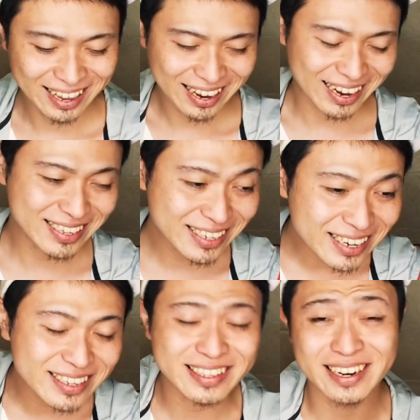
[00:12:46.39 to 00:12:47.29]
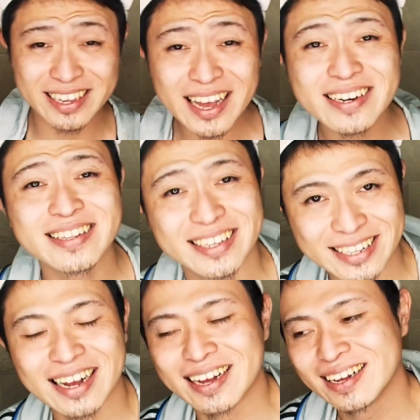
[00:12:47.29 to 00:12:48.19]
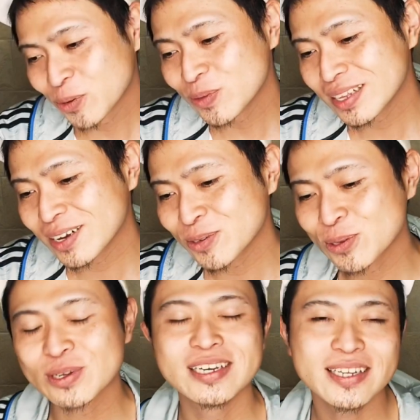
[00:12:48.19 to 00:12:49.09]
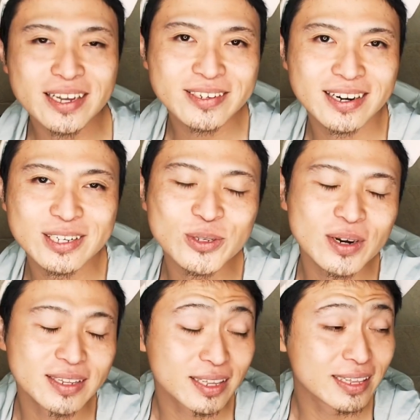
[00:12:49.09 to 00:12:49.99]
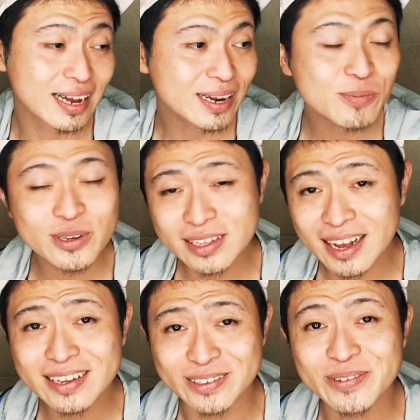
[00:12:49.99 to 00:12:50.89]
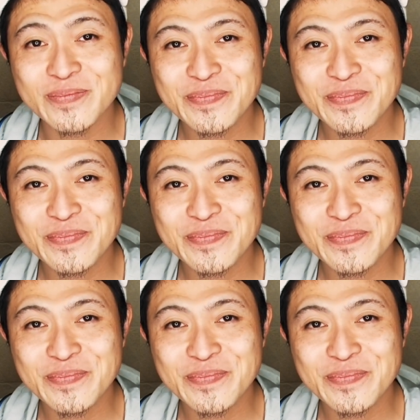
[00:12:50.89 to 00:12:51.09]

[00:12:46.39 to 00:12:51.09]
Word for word: はっきり言ってリアルでさ、こんなこと聞いてくれる人なんて誰もいないの。